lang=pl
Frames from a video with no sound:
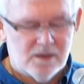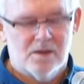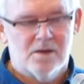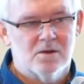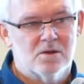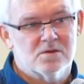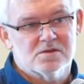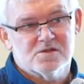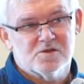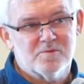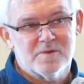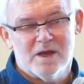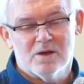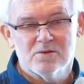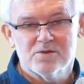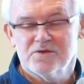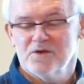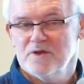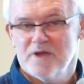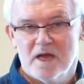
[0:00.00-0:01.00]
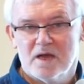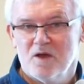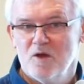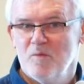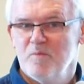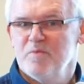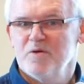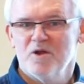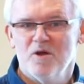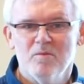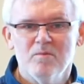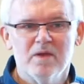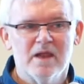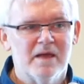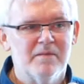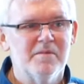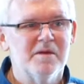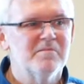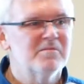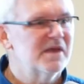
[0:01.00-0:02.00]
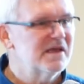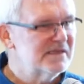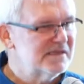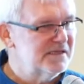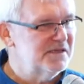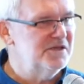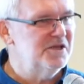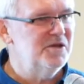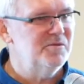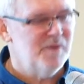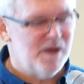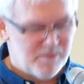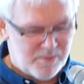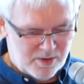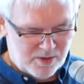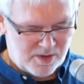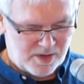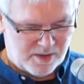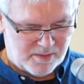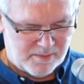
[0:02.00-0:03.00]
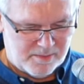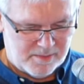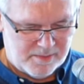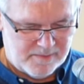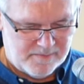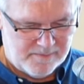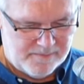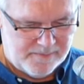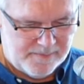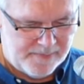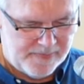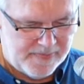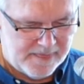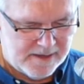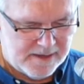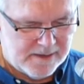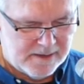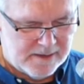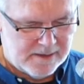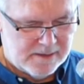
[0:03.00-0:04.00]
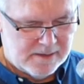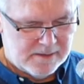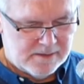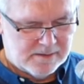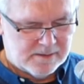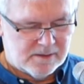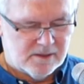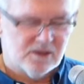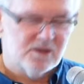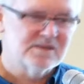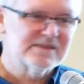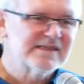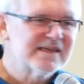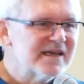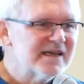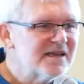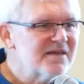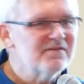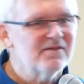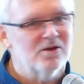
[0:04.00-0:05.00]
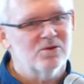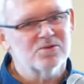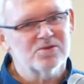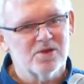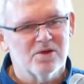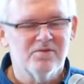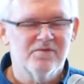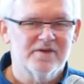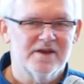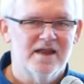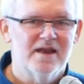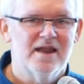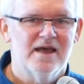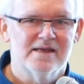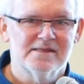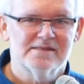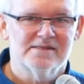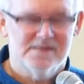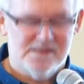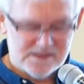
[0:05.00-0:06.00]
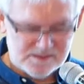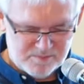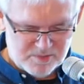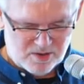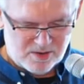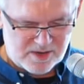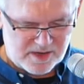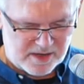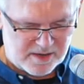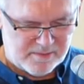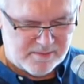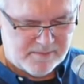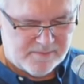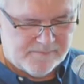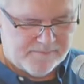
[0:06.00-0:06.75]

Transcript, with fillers: rozumiał to jako problem między nim a Bogiem. Rozgrywał to w relacji z Bogiem.